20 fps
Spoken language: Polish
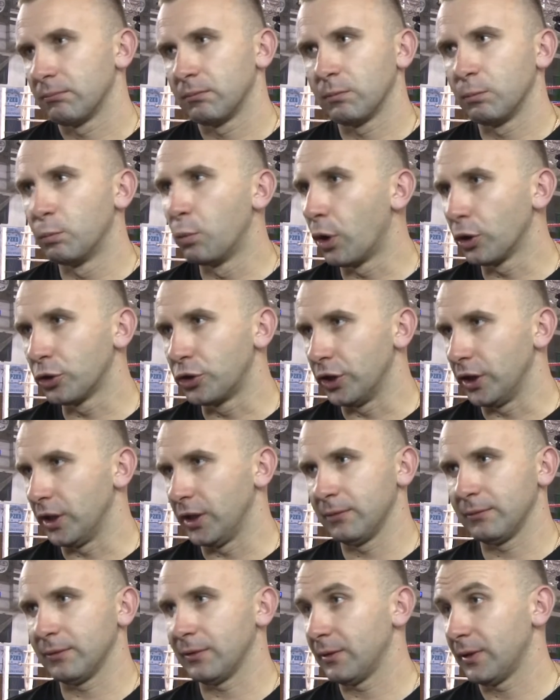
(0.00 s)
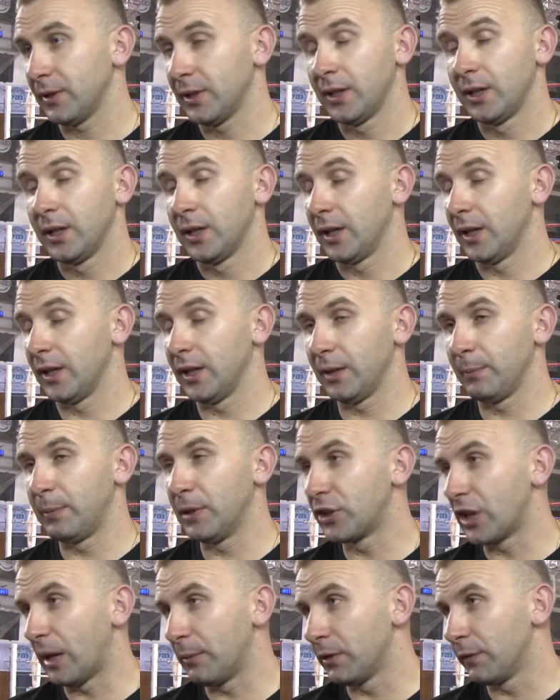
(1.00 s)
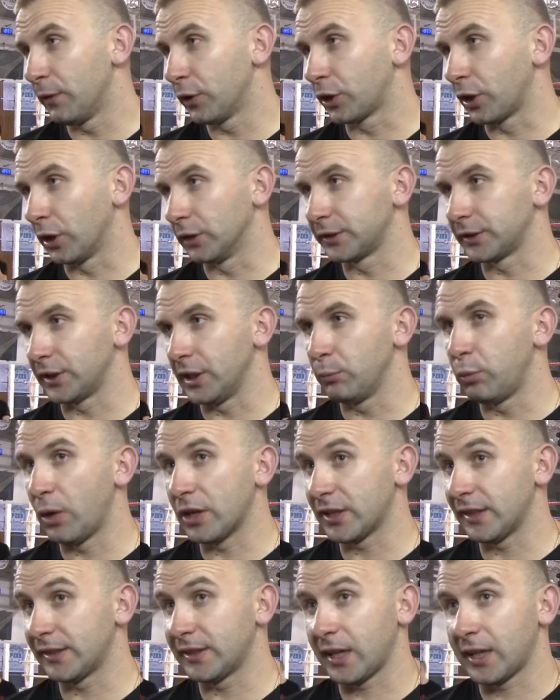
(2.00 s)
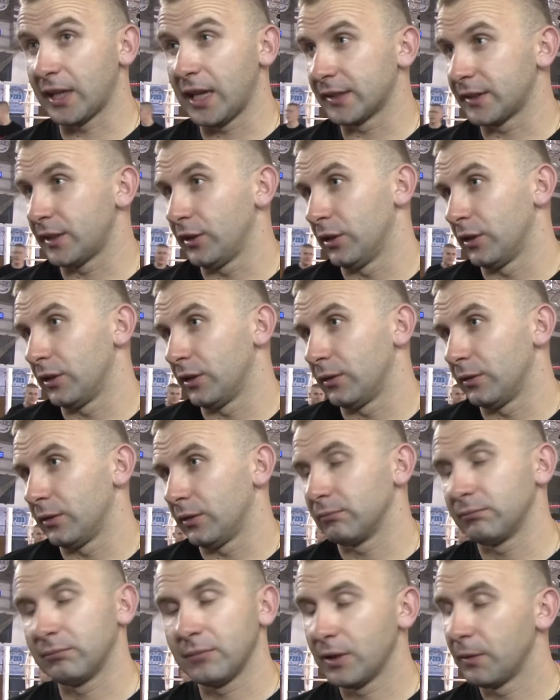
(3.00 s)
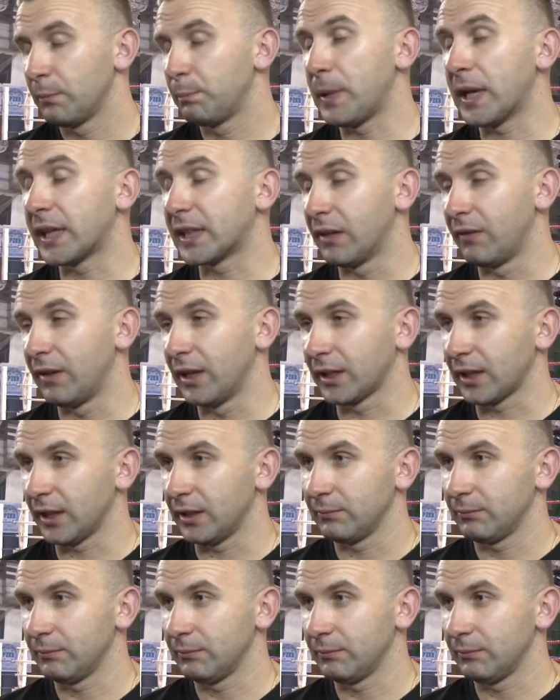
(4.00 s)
Młodzi, e, Benjamin Wojtkowski, Błażej Sarnacki, no piękna walka.